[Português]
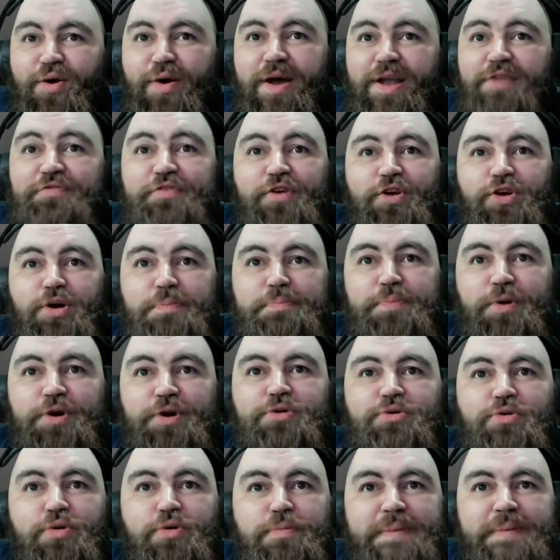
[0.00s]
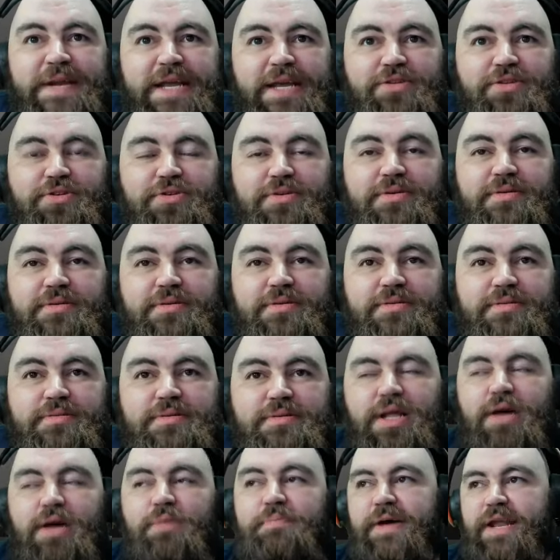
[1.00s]
ele falou porco preto.
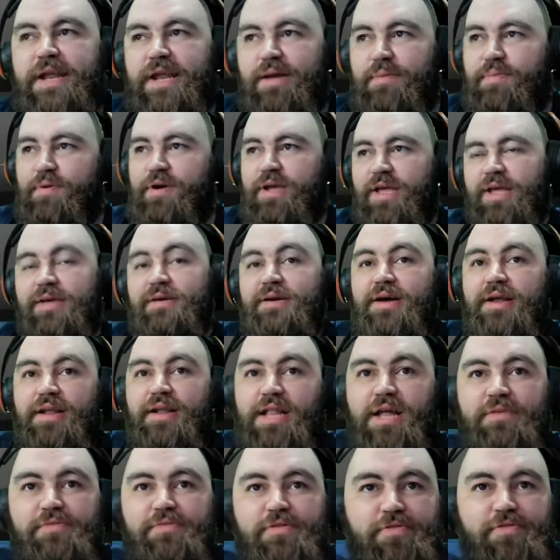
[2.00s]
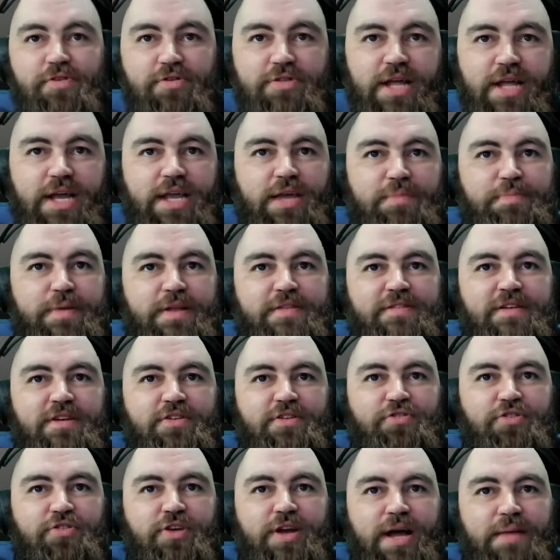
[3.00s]
Não, pera aí um pouquinho, cara. Até vou voltar aqui para
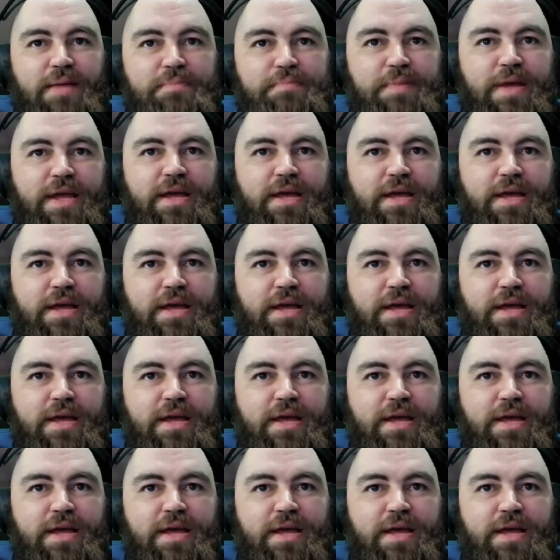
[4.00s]
certificar bem